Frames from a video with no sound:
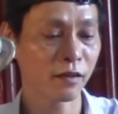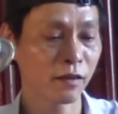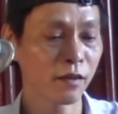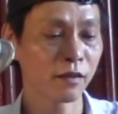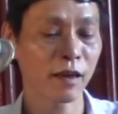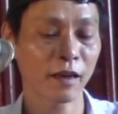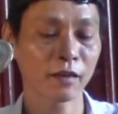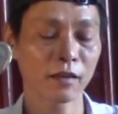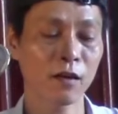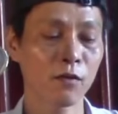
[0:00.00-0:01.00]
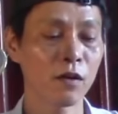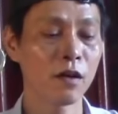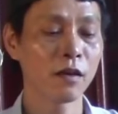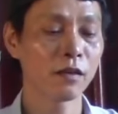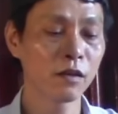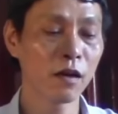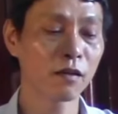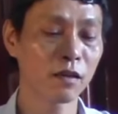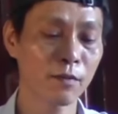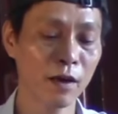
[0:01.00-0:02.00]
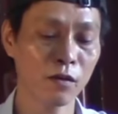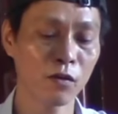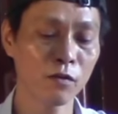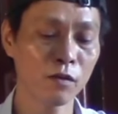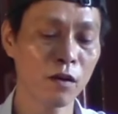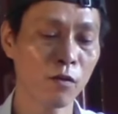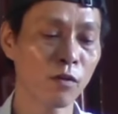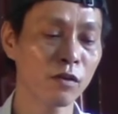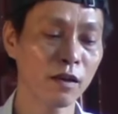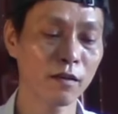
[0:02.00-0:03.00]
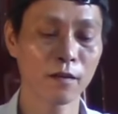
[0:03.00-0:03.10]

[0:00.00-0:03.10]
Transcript: đơn giản như sau. Dương thì các bạn nối với đầu bóng điện,